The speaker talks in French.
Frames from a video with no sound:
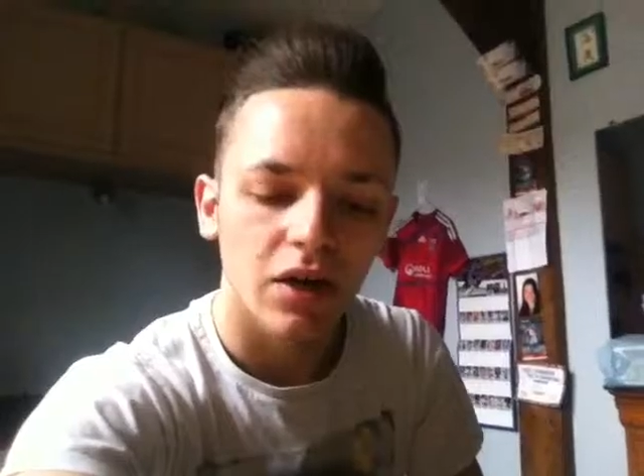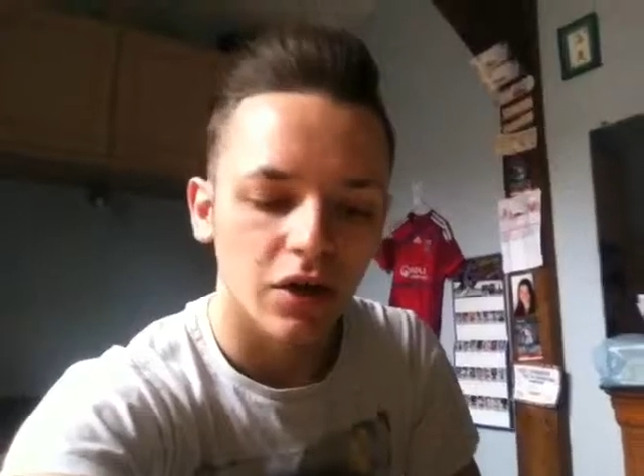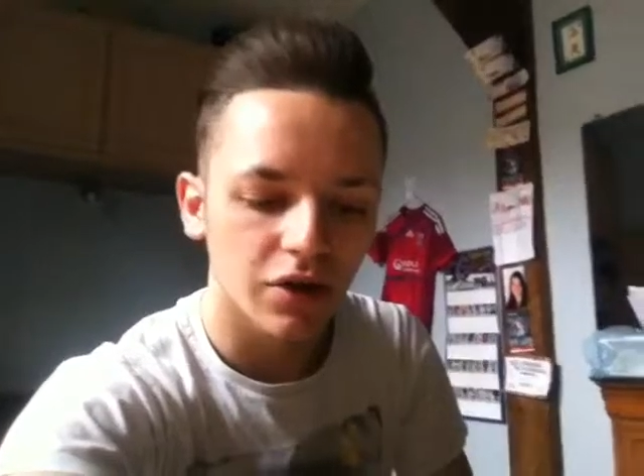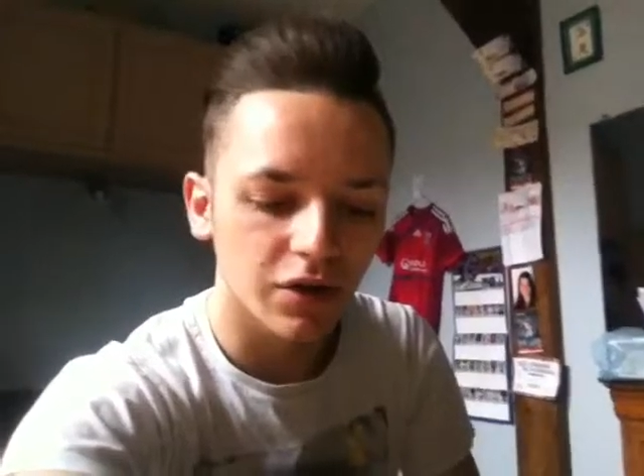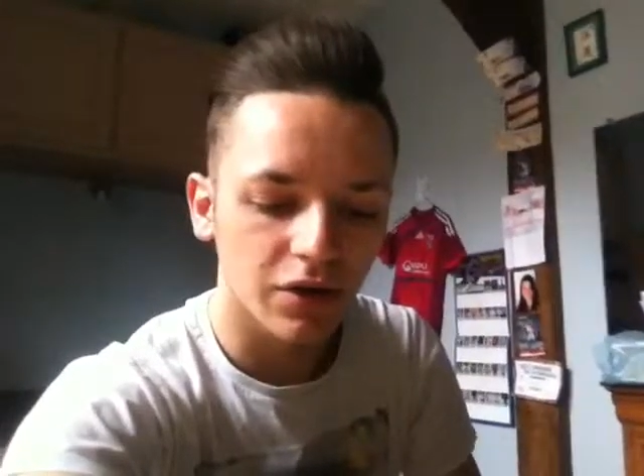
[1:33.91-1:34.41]

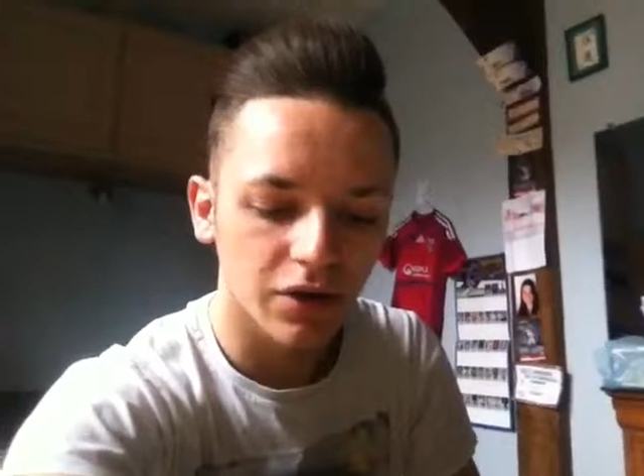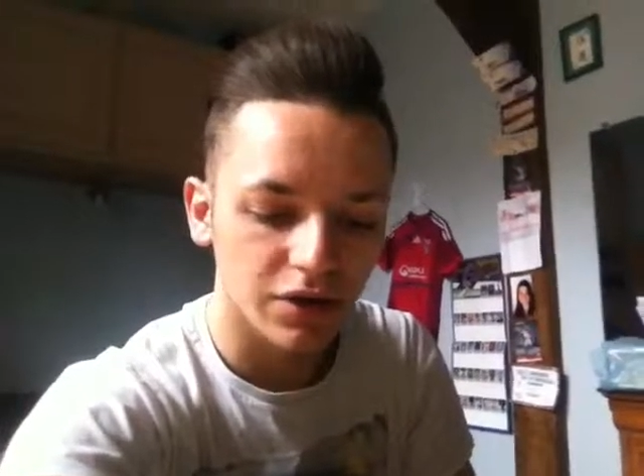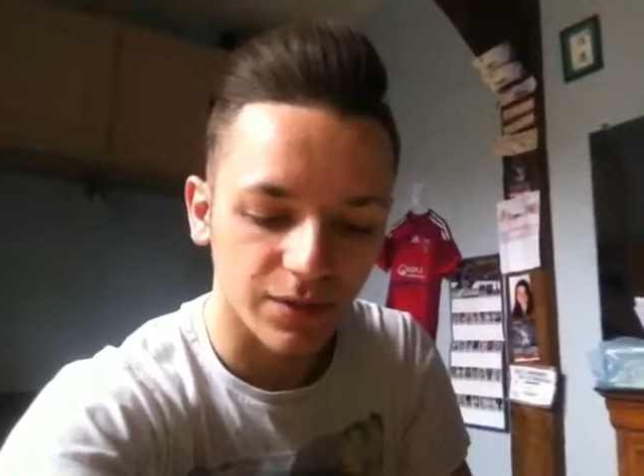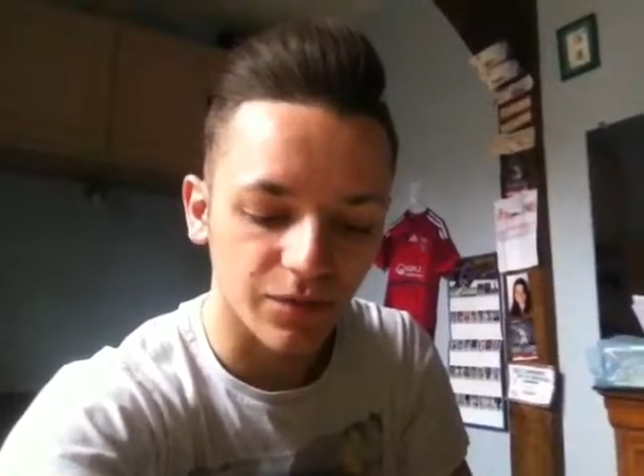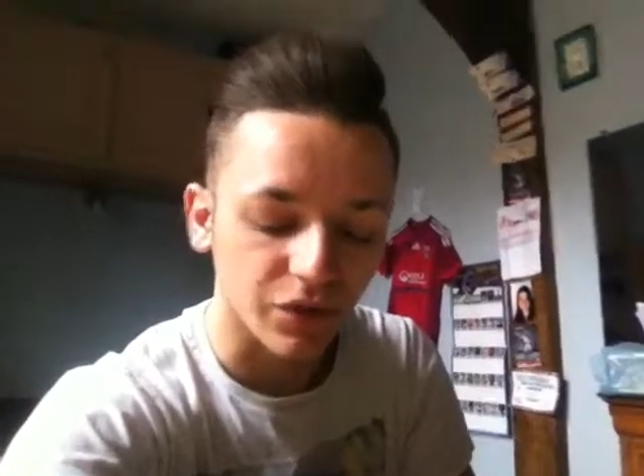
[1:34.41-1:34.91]

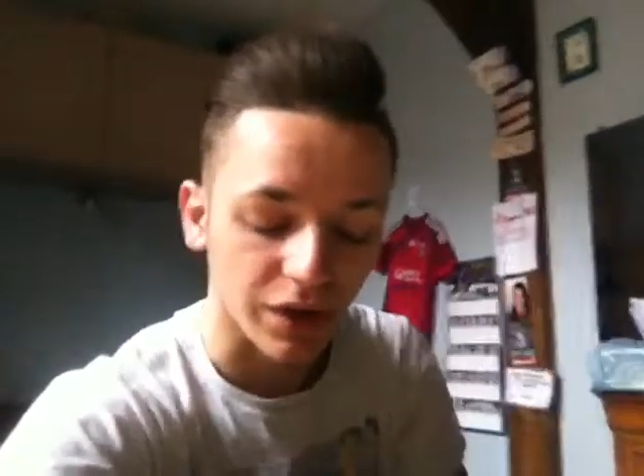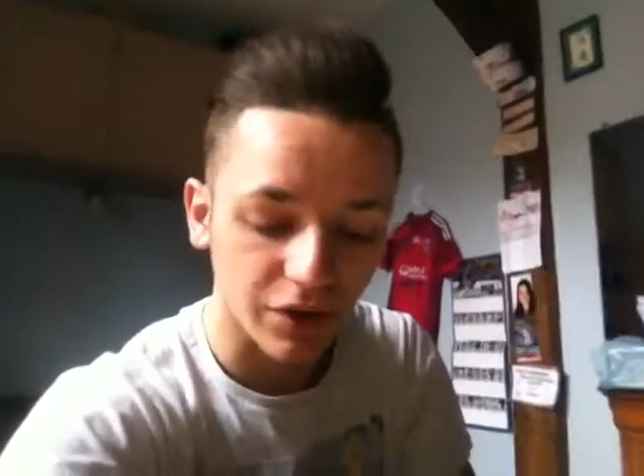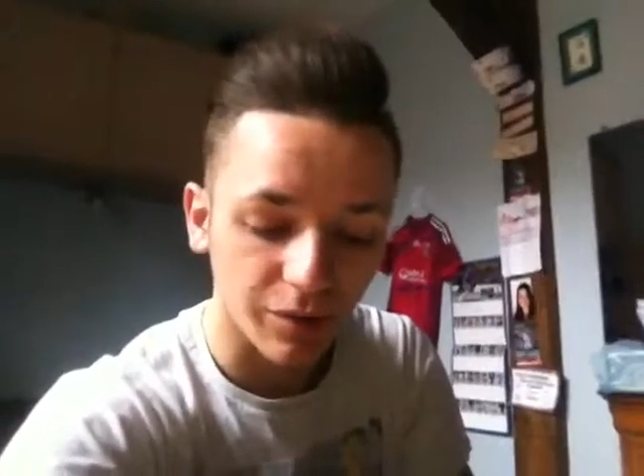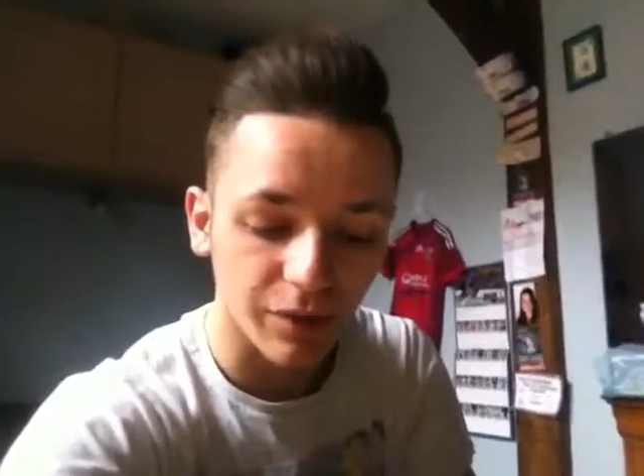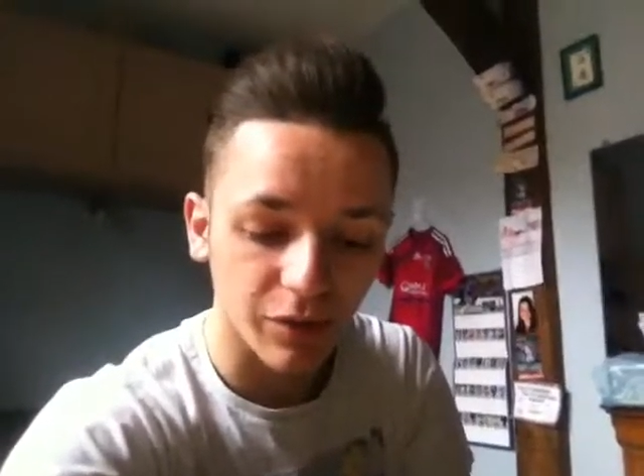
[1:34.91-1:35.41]
ça me fera
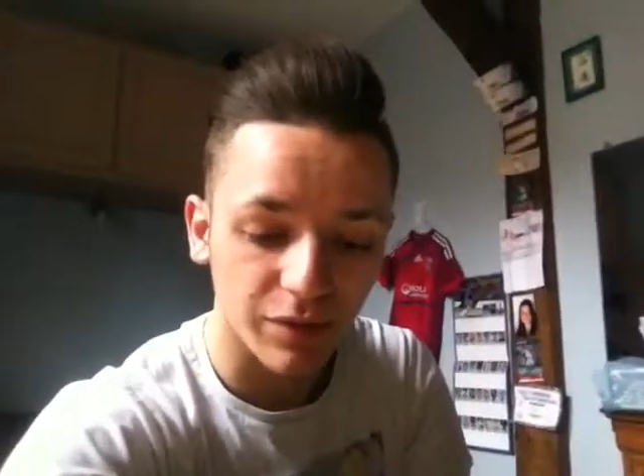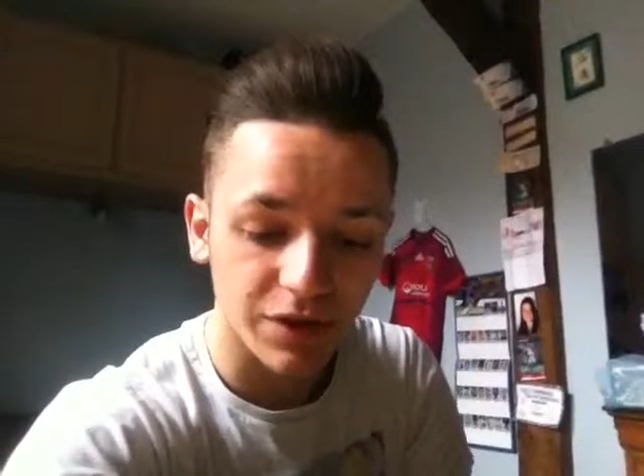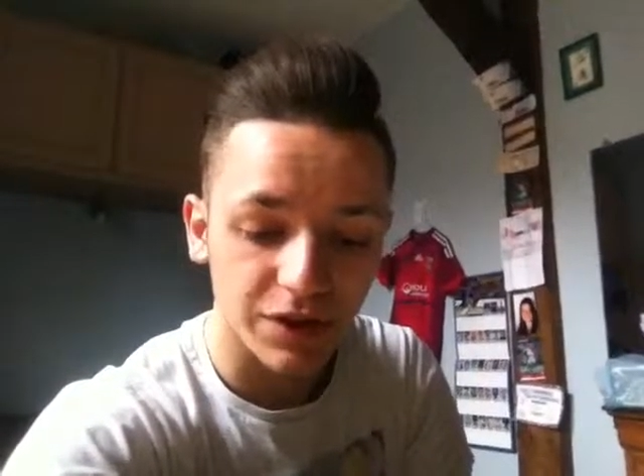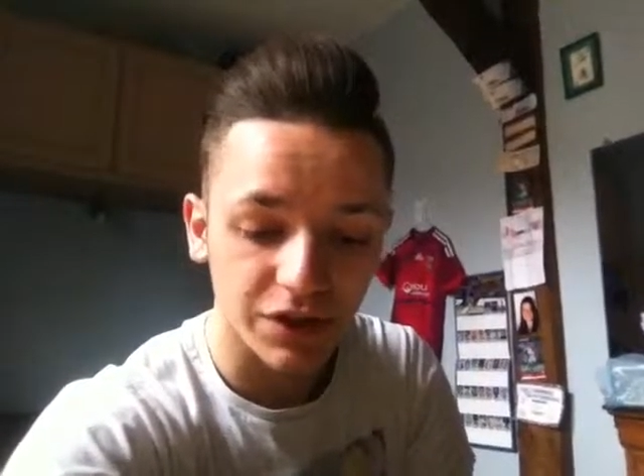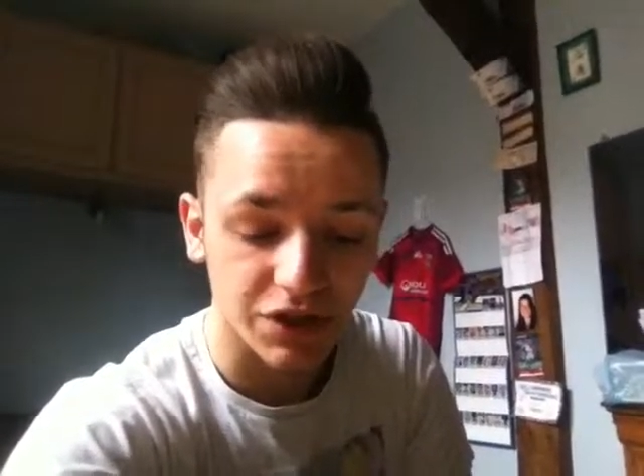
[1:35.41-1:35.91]
énormément plaisir.